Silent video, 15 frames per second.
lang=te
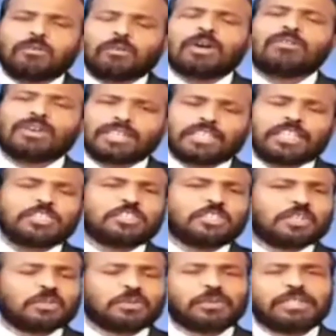ఒక వంద
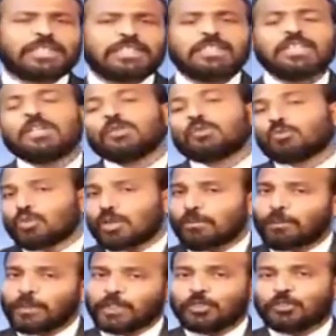వేసాడు అనుకోండి
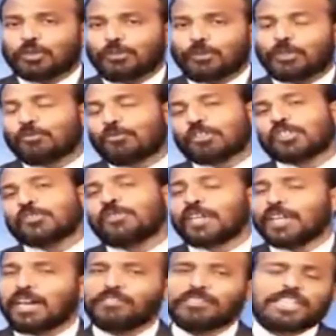తొమ్మిది తొమ్మిది వృక్ష
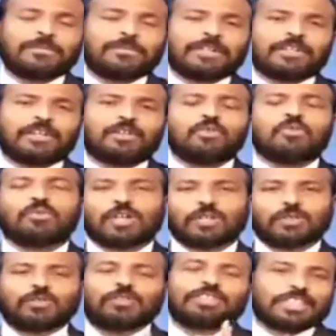ఫలాలు తినమన్నాడు
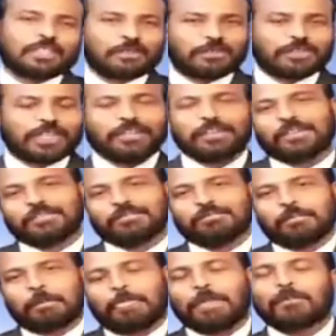వందోది తినొద్దన్నాడు
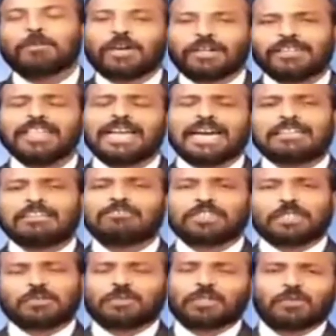పనిలు ఆదాము
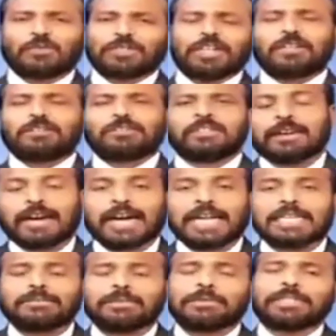తినకుండా ఉన్నాడు
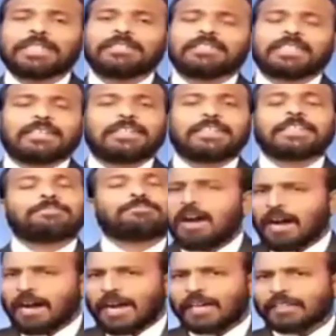కారణం ఏమిటంటే
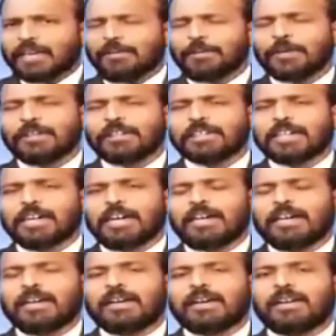ఆదాము గనక
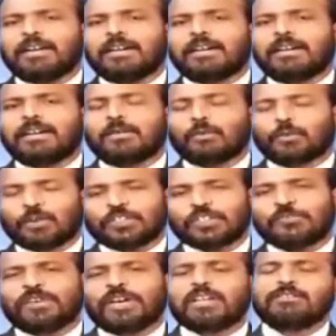వృక్ష
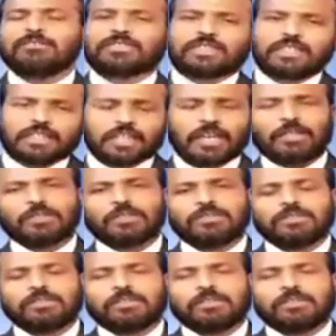ఫలం తిన్నాడు